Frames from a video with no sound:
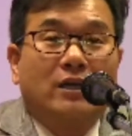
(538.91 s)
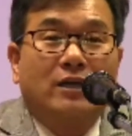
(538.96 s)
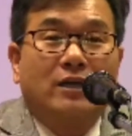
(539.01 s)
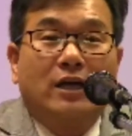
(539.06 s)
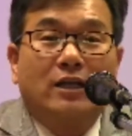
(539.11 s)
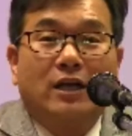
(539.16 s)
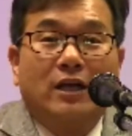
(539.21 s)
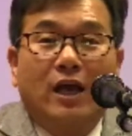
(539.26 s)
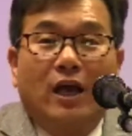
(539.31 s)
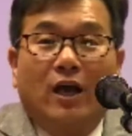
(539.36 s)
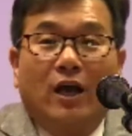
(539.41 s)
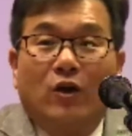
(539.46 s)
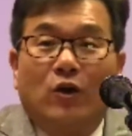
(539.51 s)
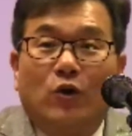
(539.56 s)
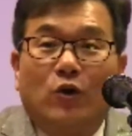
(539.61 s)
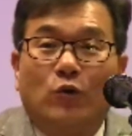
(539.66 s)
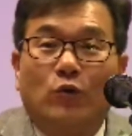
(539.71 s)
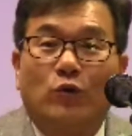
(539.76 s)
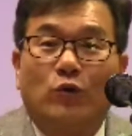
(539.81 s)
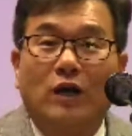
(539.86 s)
이렇게
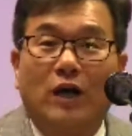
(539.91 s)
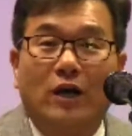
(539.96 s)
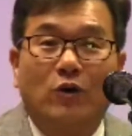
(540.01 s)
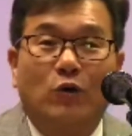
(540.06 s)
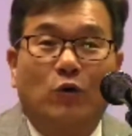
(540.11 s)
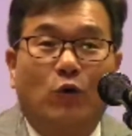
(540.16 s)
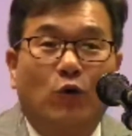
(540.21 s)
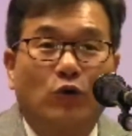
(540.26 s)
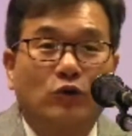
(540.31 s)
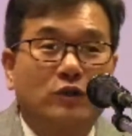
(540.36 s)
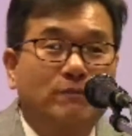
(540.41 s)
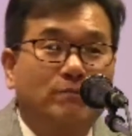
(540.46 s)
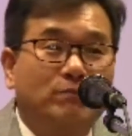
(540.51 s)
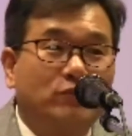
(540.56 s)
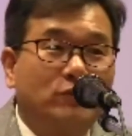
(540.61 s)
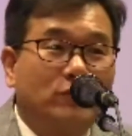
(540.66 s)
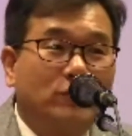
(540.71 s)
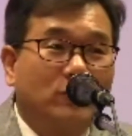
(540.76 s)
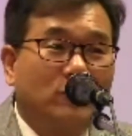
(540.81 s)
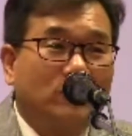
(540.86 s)
우리가 요
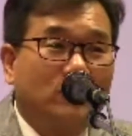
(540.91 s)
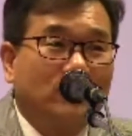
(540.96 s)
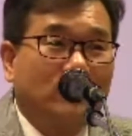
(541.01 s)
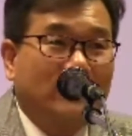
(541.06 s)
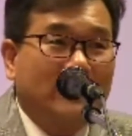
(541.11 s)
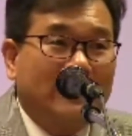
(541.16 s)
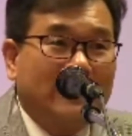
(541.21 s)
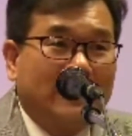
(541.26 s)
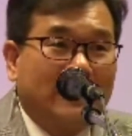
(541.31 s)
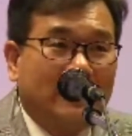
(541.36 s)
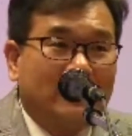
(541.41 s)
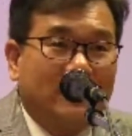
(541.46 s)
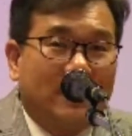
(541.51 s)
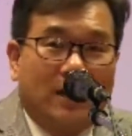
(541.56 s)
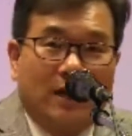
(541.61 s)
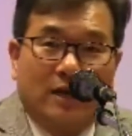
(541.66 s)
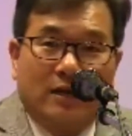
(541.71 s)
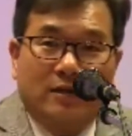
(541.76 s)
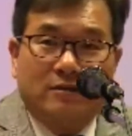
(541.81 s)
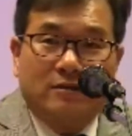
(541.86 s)
고집불통으로 이렇게
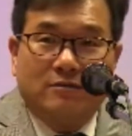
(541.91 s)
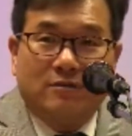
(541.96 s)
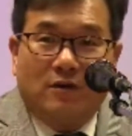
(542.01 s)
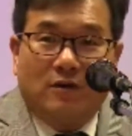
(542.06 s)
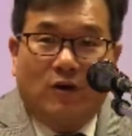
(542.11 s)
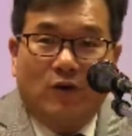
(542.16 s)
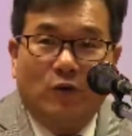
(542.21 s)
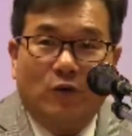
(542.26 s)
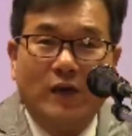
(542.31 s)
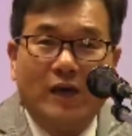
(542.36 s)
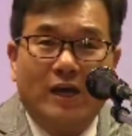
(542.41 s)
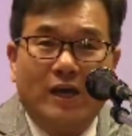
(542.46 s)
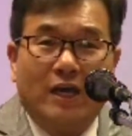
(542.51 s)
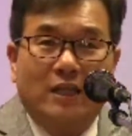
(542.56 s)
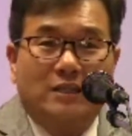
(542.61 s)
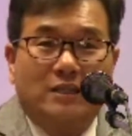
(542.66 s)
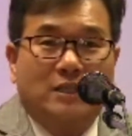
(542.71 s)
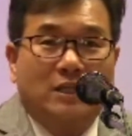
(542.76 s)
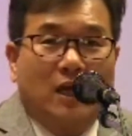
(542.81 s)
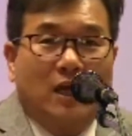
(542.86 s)
사는 거
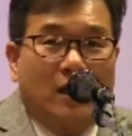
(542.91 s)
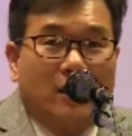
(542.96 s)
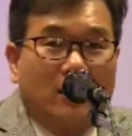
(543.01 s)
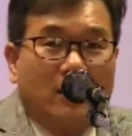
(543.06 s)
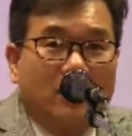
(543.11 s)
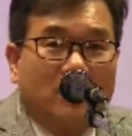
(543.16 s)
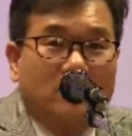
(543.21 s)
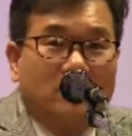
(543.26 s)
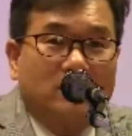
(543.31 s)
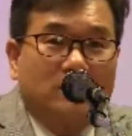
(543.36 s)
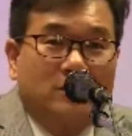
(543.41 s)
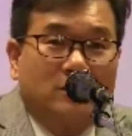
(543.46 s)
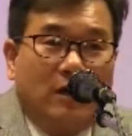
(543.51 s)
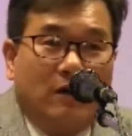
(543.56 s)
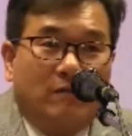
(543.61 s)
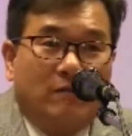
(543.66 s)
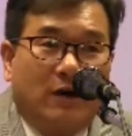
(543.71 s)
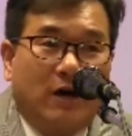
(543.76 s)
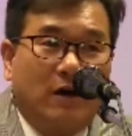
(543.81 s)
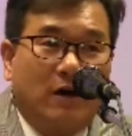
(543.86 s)
회개치 않는
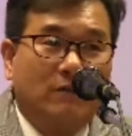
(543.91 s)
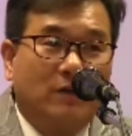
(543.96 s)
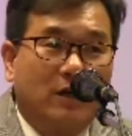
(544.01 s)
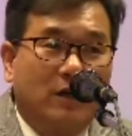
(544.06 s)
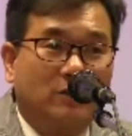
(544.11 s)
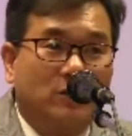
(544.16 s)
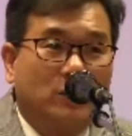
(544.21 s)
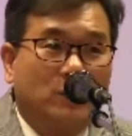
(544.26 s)
그러한 마음